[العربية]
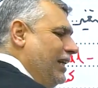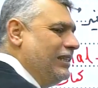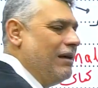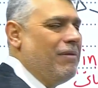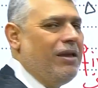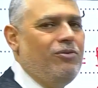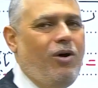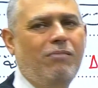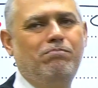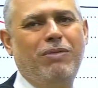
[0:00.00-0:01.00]
عندما
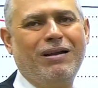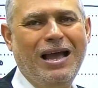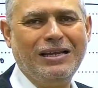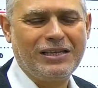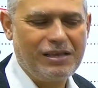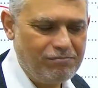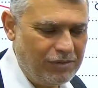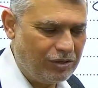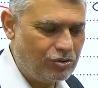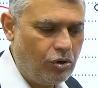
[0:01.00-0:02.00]
يعبر عن
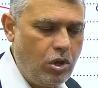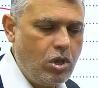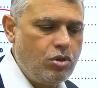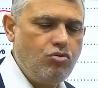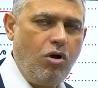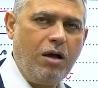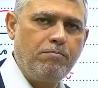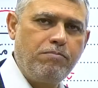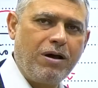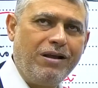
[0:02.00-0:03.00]
كميته
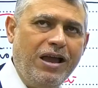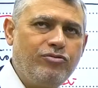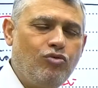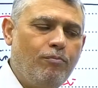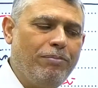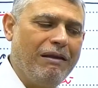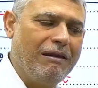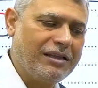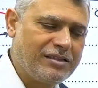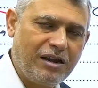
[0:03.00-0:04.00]
يعبر عنه
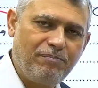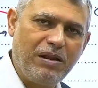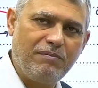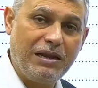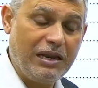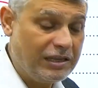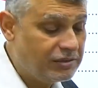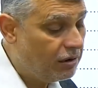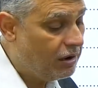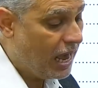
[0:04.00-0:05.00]
باللتر
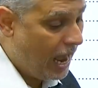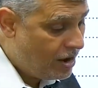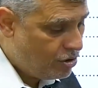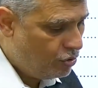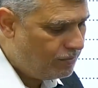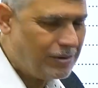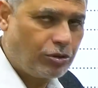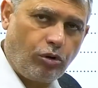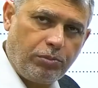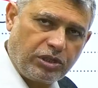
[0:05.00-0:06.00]
بالمليلتر لأنه ما
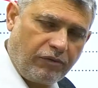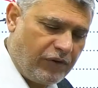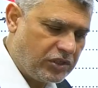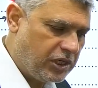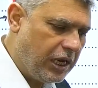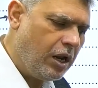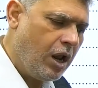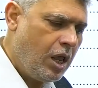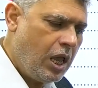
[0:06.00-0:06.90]
ندخل بالتفاصيل